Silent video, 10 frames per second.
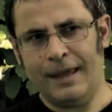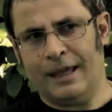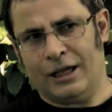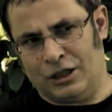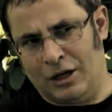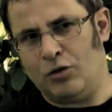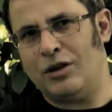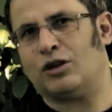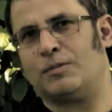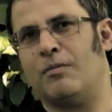
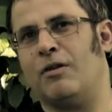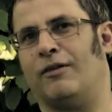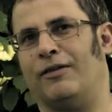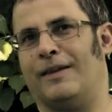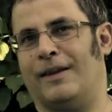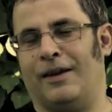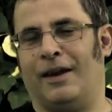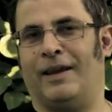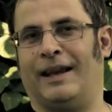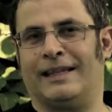j'étudie en ce moment en fait euh,
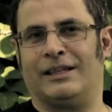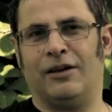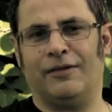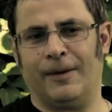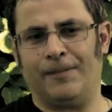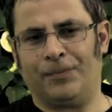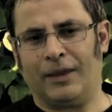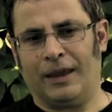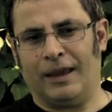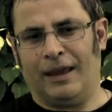avec Christophe.
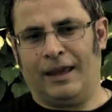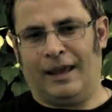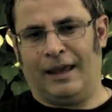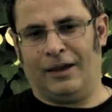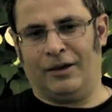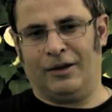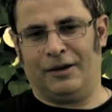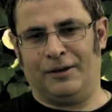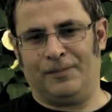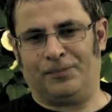Et
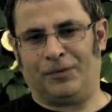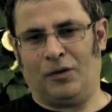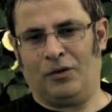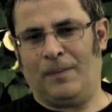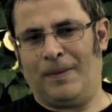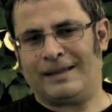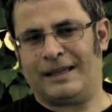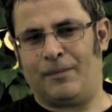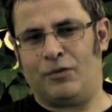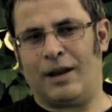euh, au départ,
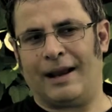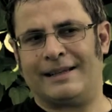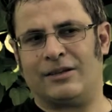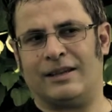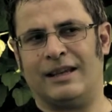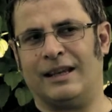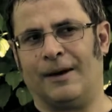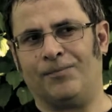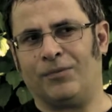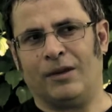c'était plutôt la Grèce antique.
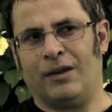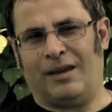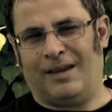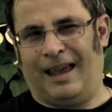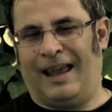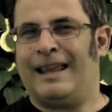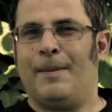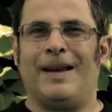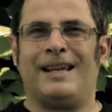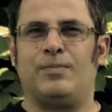Elle n'était
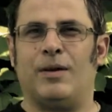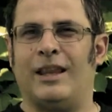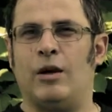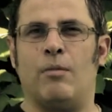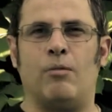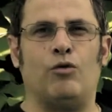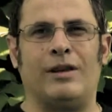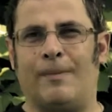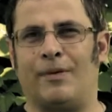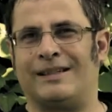pas exploitée au moment où on y
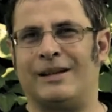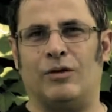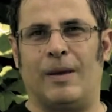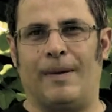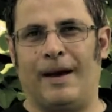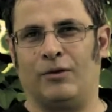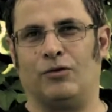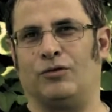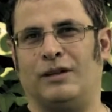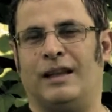a pensé au départ. Donc
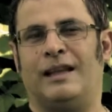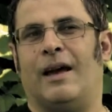on s'est dit qu'il y a un